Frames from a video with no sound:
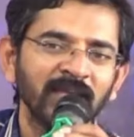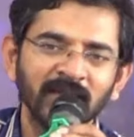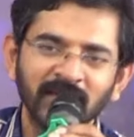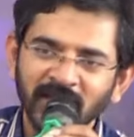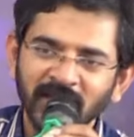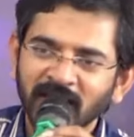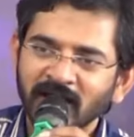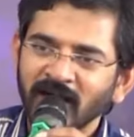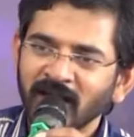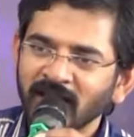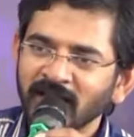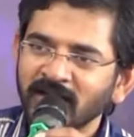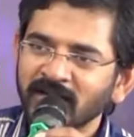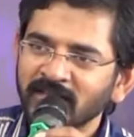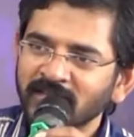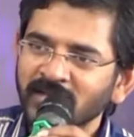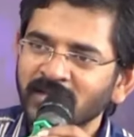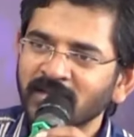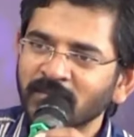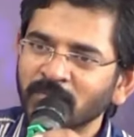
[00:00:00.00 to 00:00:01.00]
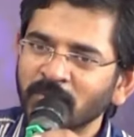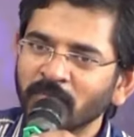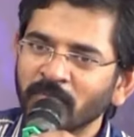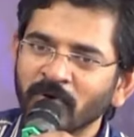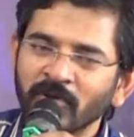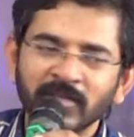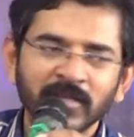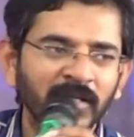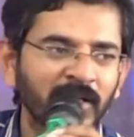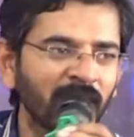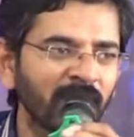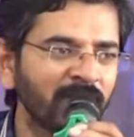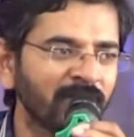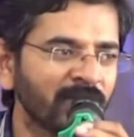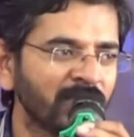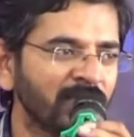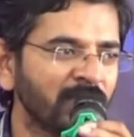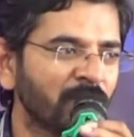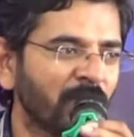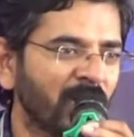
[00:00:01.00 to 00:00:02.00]
இன்றைய காலகட்டத்தில் நம்ம போதகர்கள்லாம்
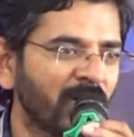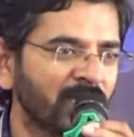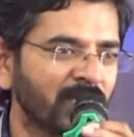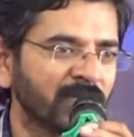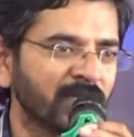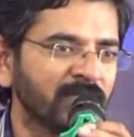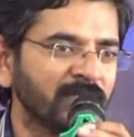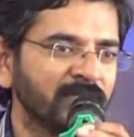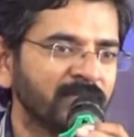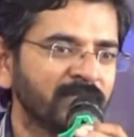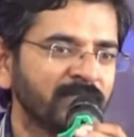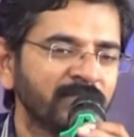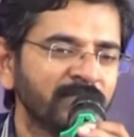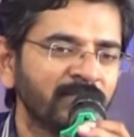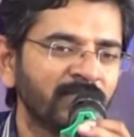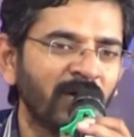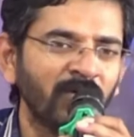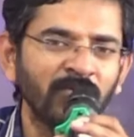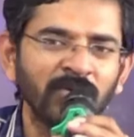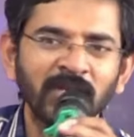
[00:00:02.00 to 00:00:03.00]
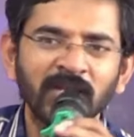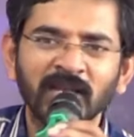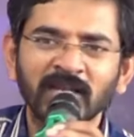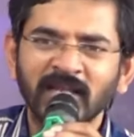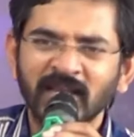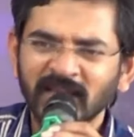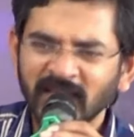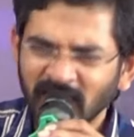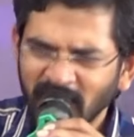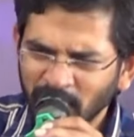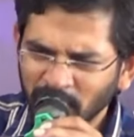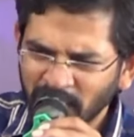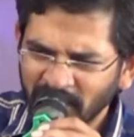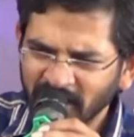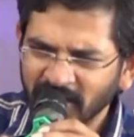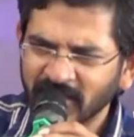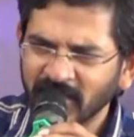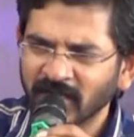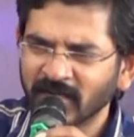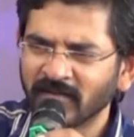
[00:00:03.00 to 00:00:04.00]
வந்து பாருங்கள் பவுல்லாம் நிறைய
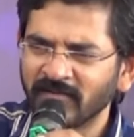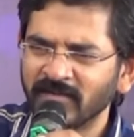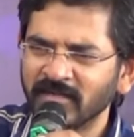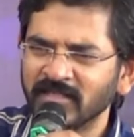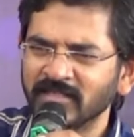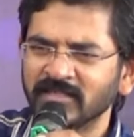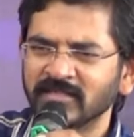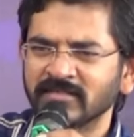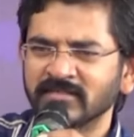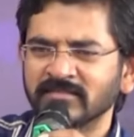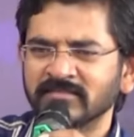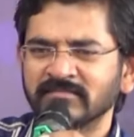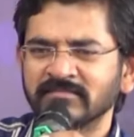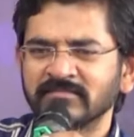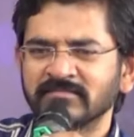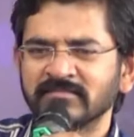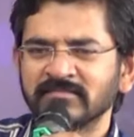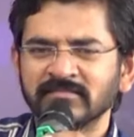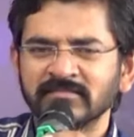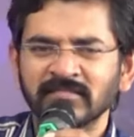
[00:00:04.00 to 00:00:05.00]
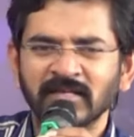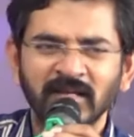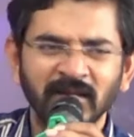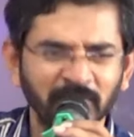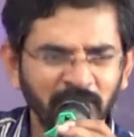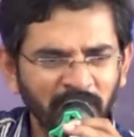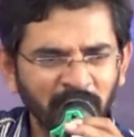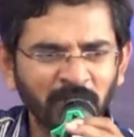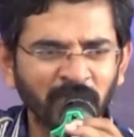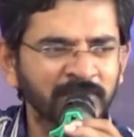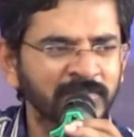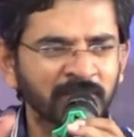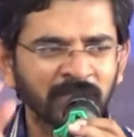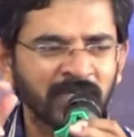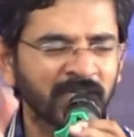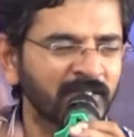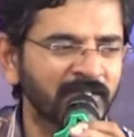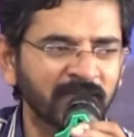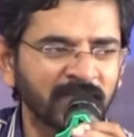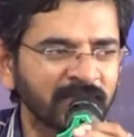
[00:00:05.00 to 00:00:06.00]
அப்டேட் ஆக வேண்டியிருக்கு ரொம்ப
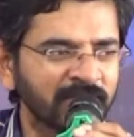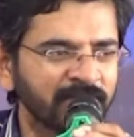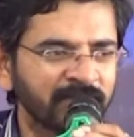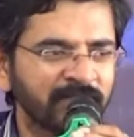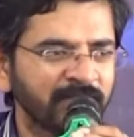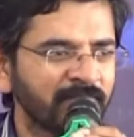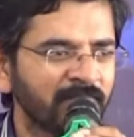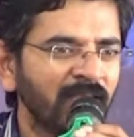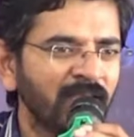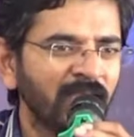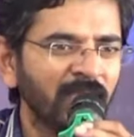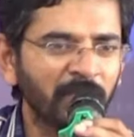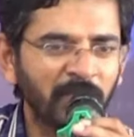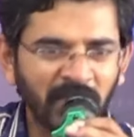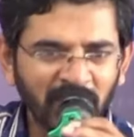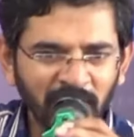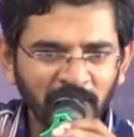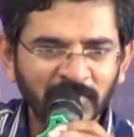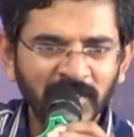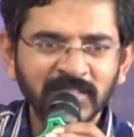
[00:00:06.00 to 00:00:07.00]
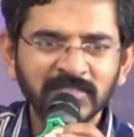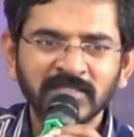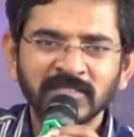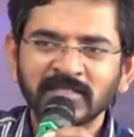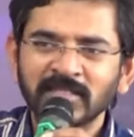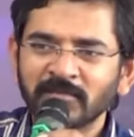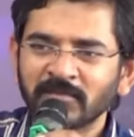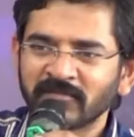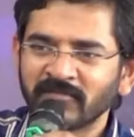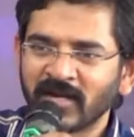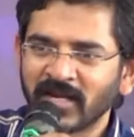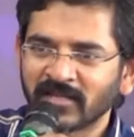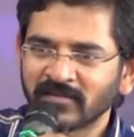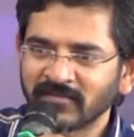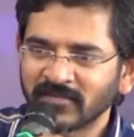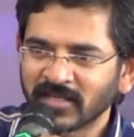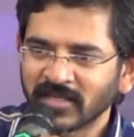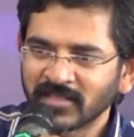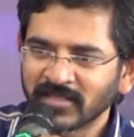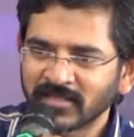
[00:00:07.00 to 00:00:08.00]
மோசமாக இருக்கிறாரு இப்படிலாம் பேசிட்டு தான் அப்புறம் வாடகை
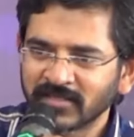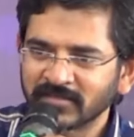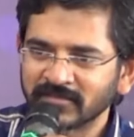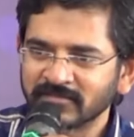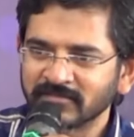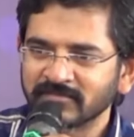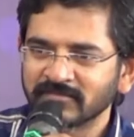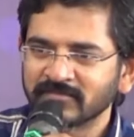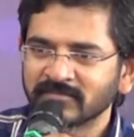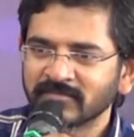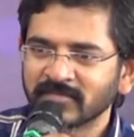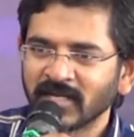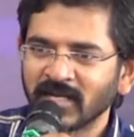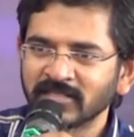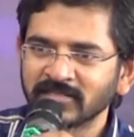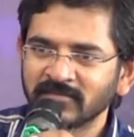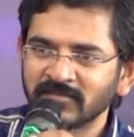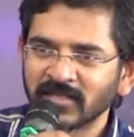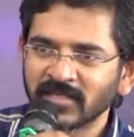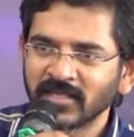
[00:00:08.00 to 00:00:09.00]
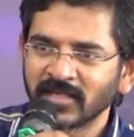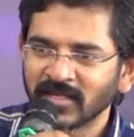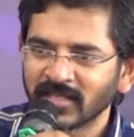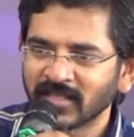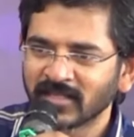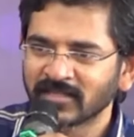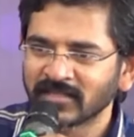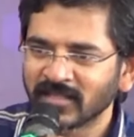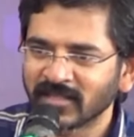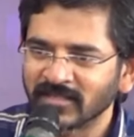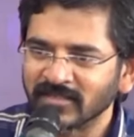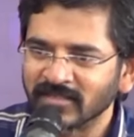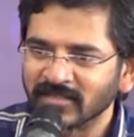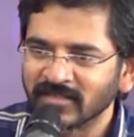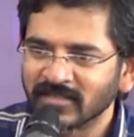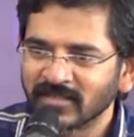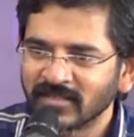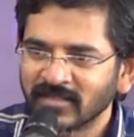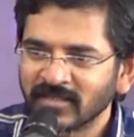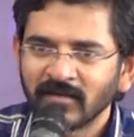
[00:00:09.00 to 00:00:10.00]
வீட்டில் தான் இருக்கணும் கடைசி வரைக்கும் எங்கே தான் இருந்தார்
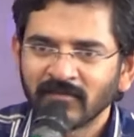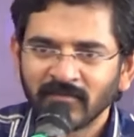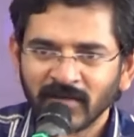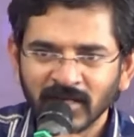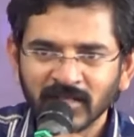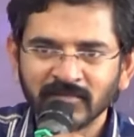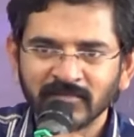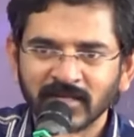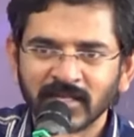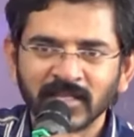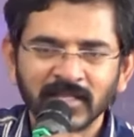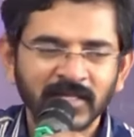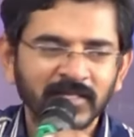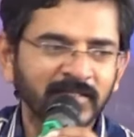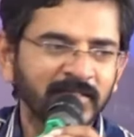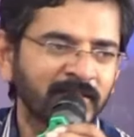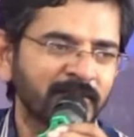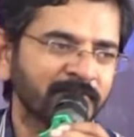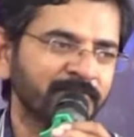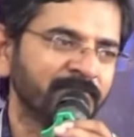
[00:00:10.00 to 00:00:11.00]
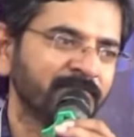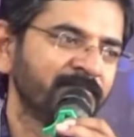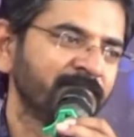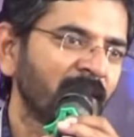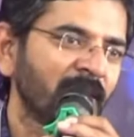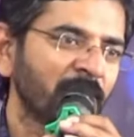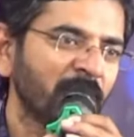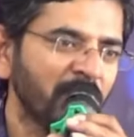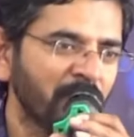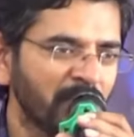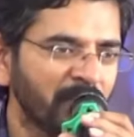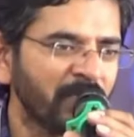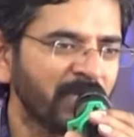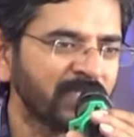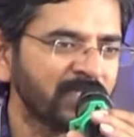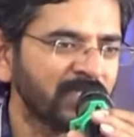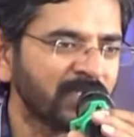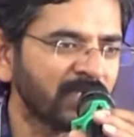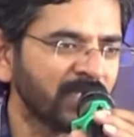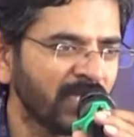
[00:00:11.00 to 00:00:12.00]
வாடகை வீட்டில் தான் இருந்தார் இப்படி இப்படி
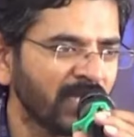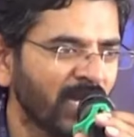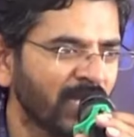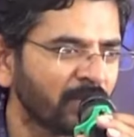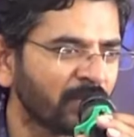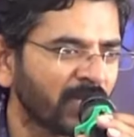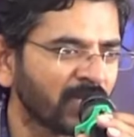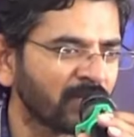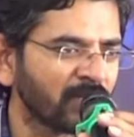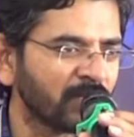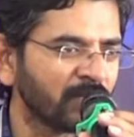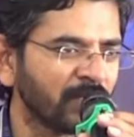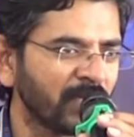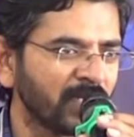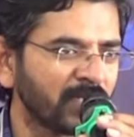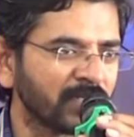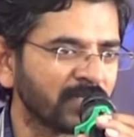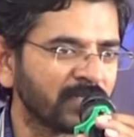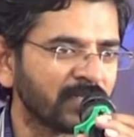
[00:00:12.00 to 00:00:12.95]
பேசிகிட்டு இருந்தால் யார் பணம் கொடுப்பா